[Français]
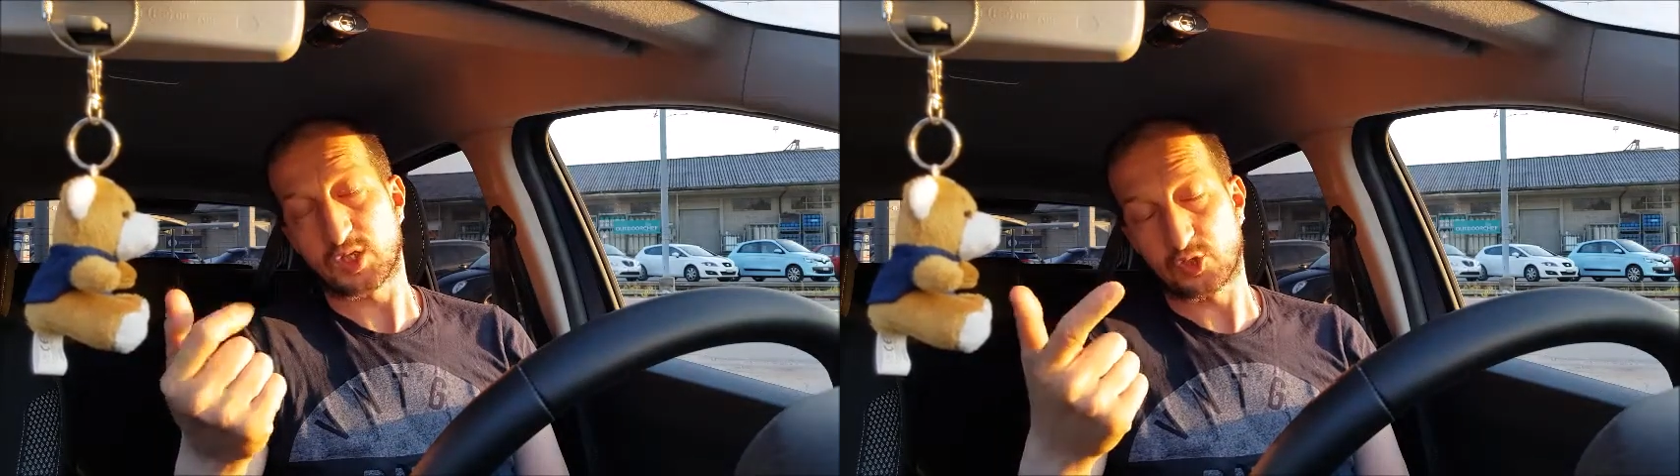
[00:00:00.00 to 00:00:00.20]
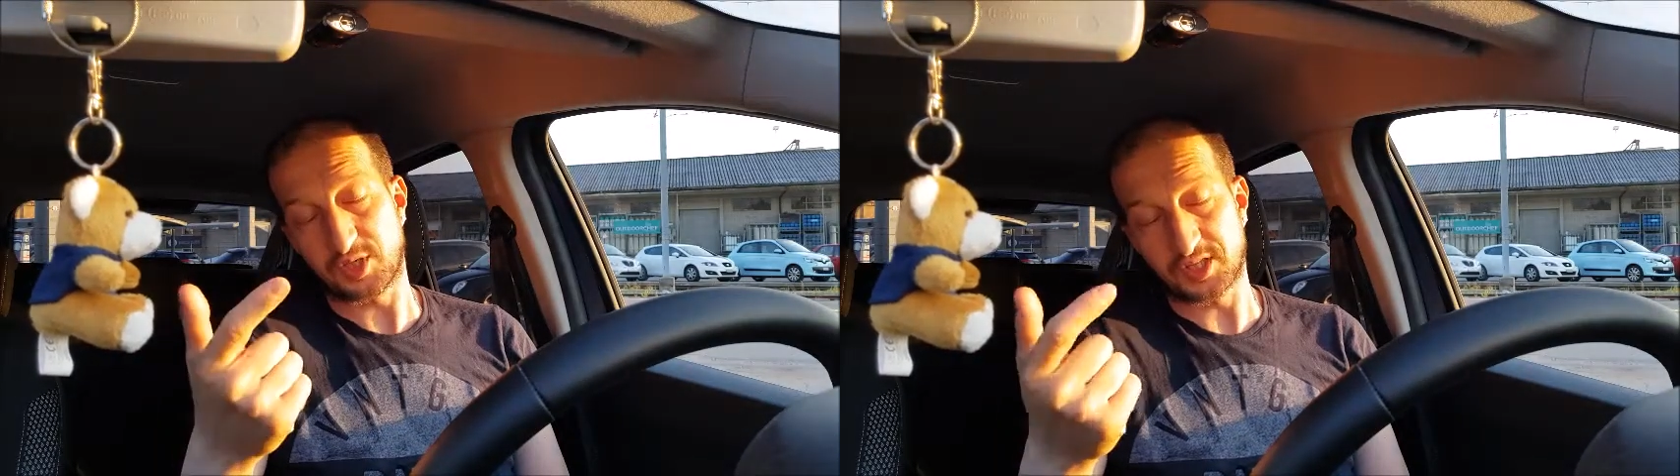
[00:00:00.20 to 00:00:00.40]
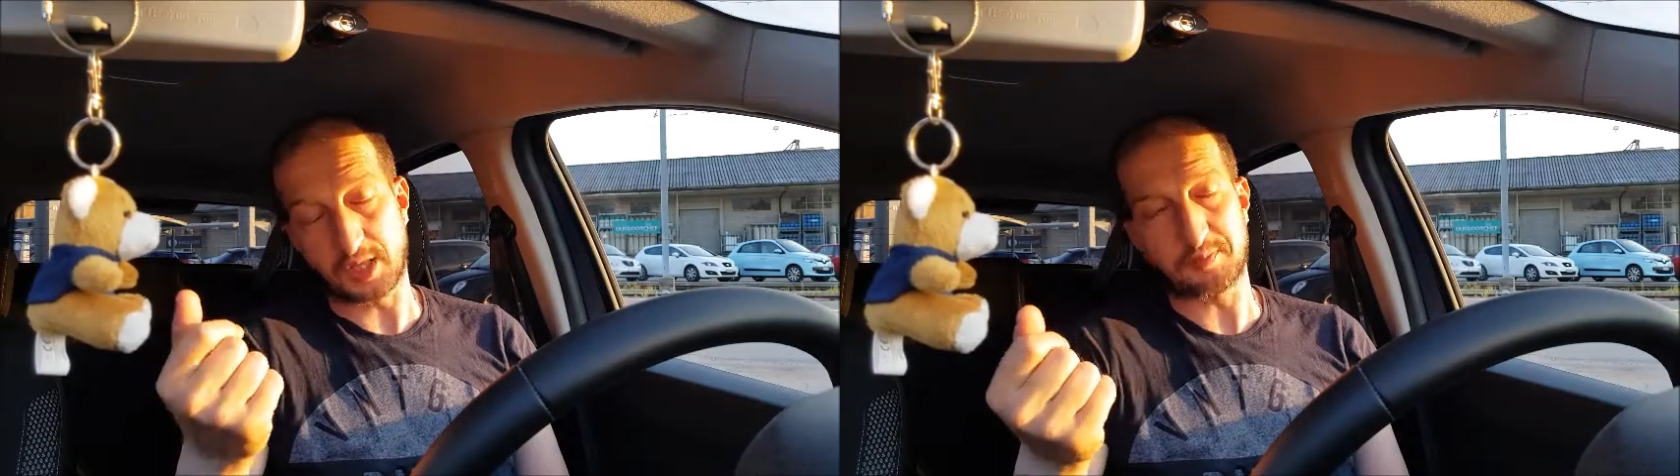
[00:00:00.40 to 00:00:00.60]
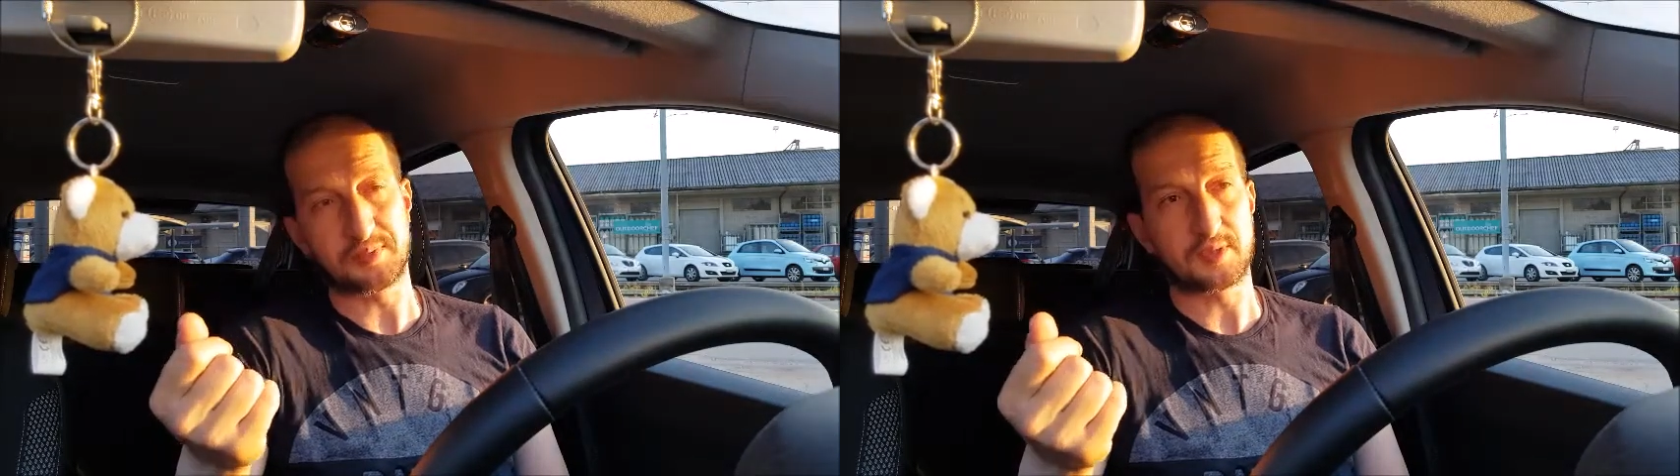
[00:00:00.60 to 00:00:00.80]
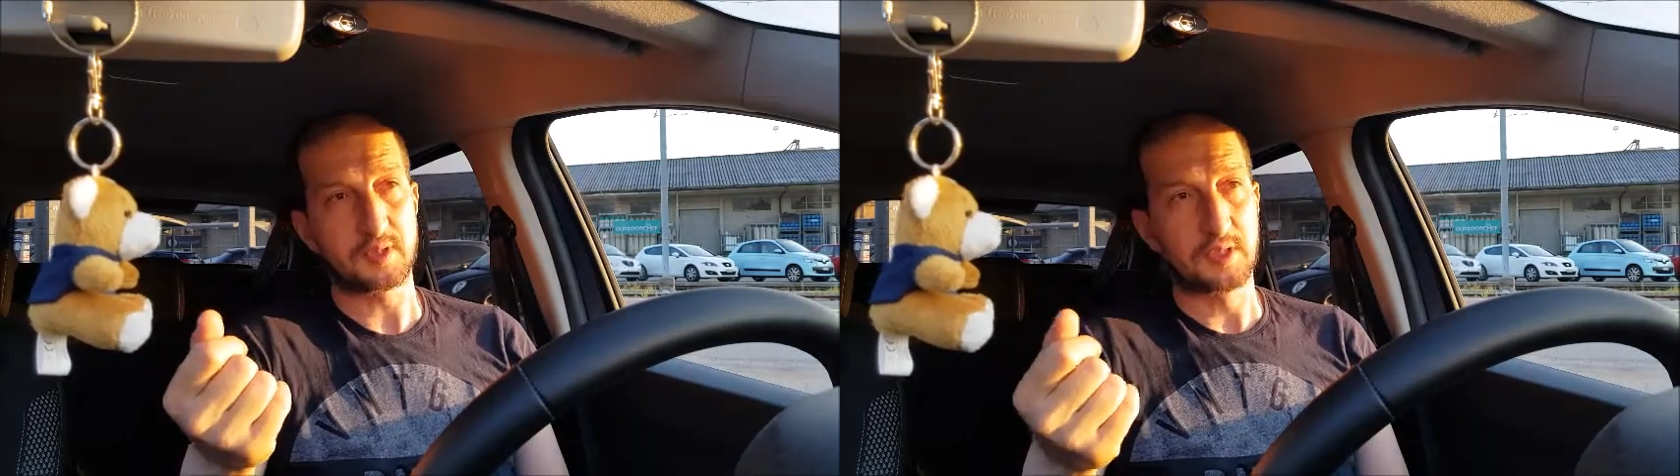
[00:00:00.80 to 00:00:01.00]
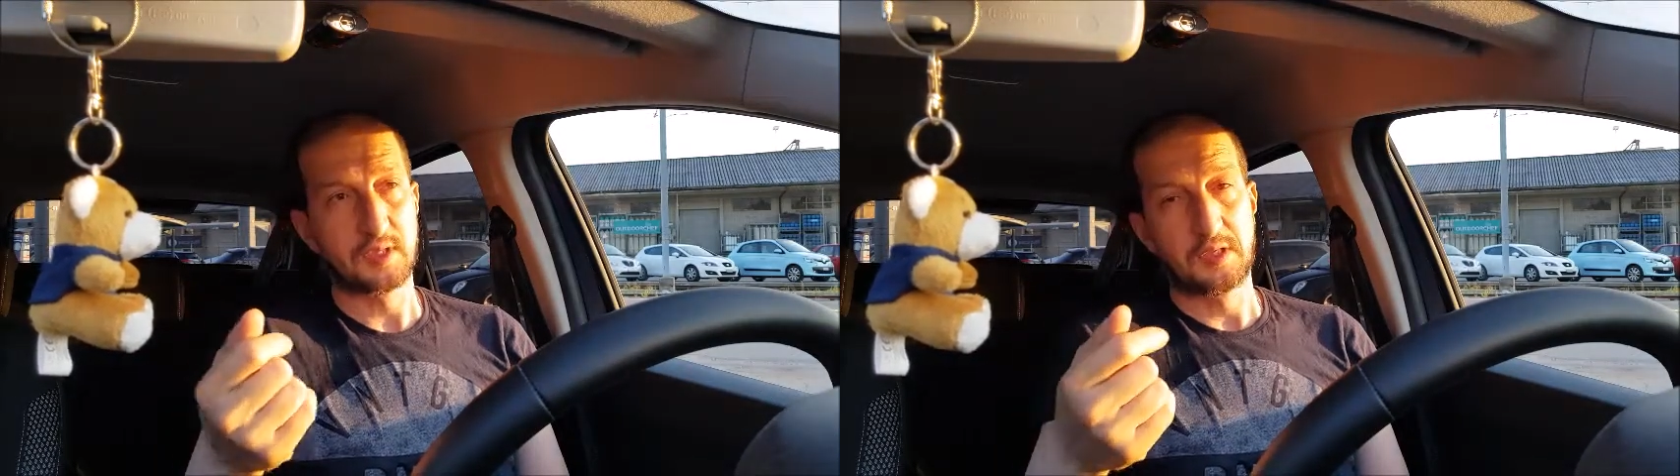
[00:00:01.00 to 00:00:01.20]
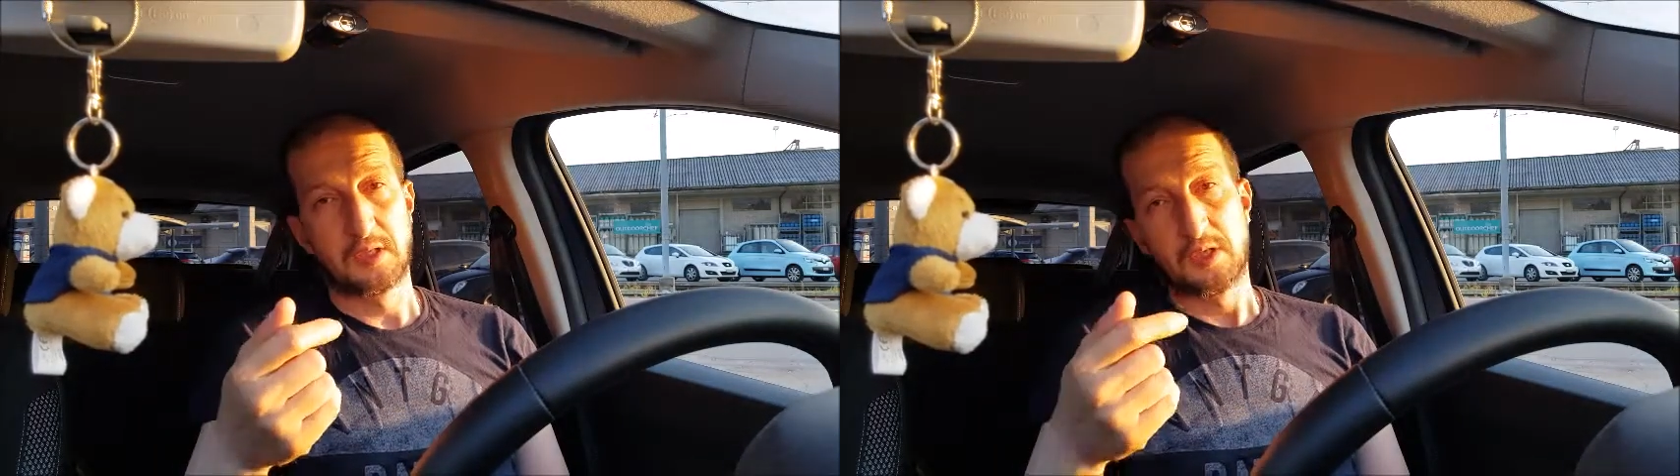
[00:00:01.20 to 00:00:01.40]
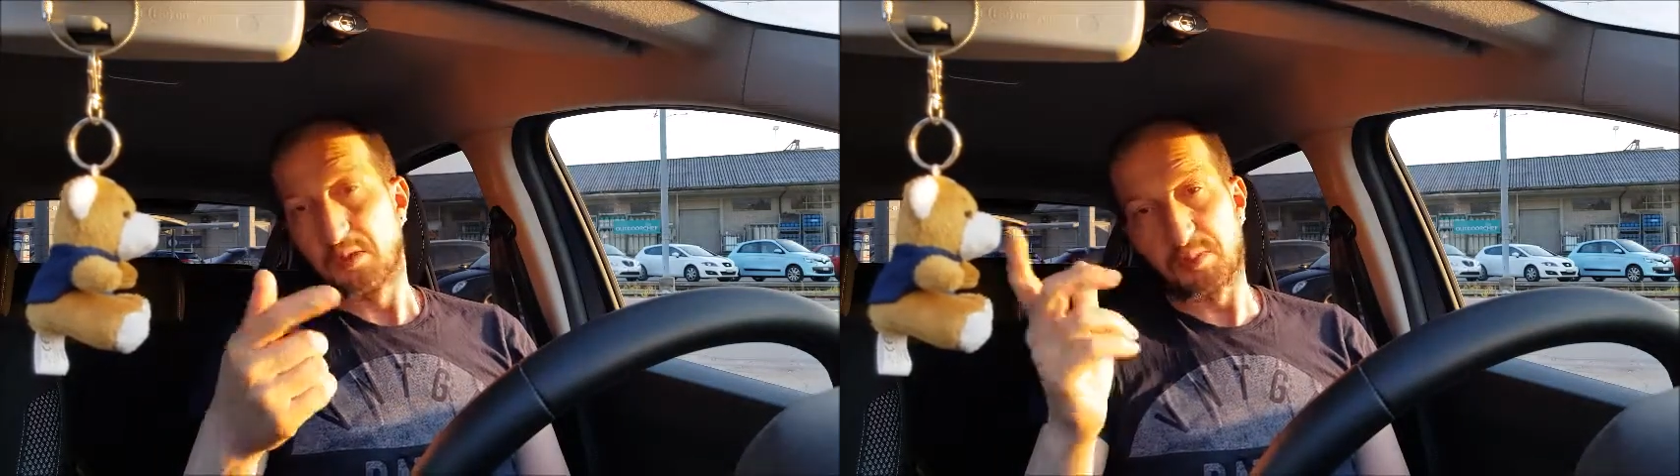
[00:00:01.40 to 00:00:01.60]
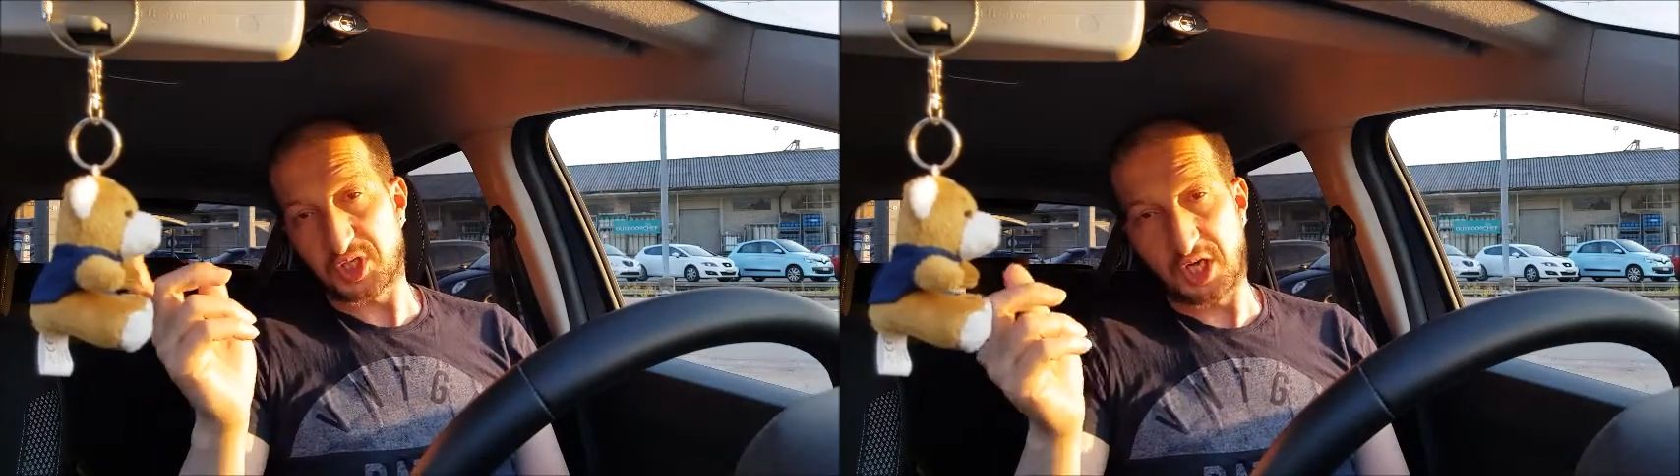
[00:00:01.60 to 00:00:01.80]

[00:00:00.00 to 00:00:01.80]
Johnny Depp. Mais